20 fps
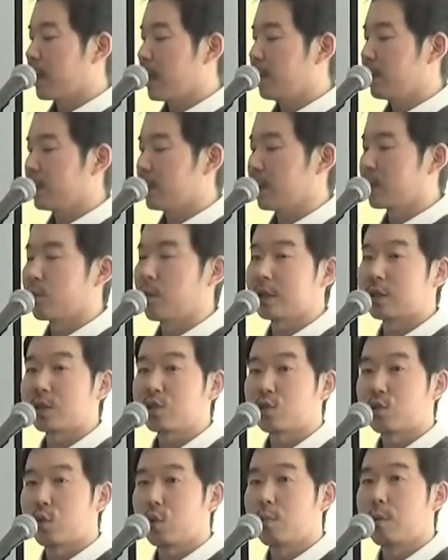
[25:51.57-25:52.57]
神である
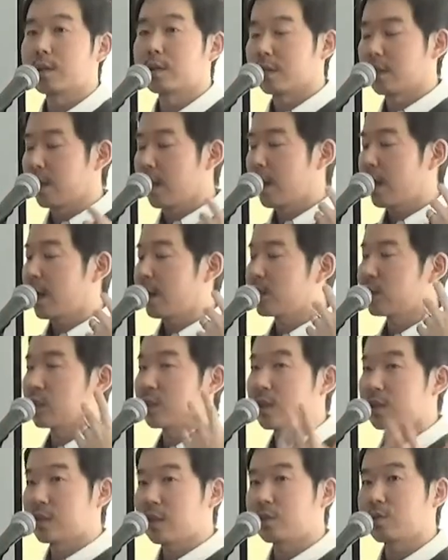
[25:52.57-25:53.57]
私を覚えて礼拝し
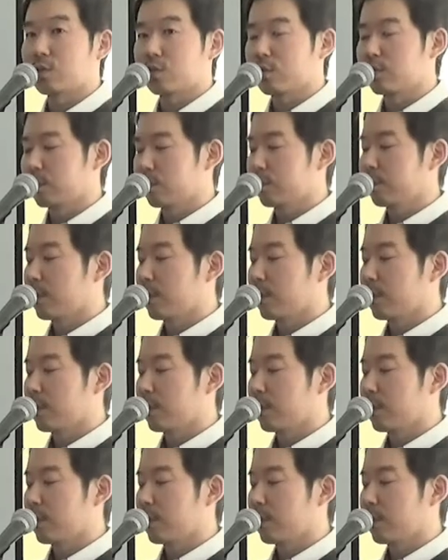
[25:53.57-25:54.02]
なさいという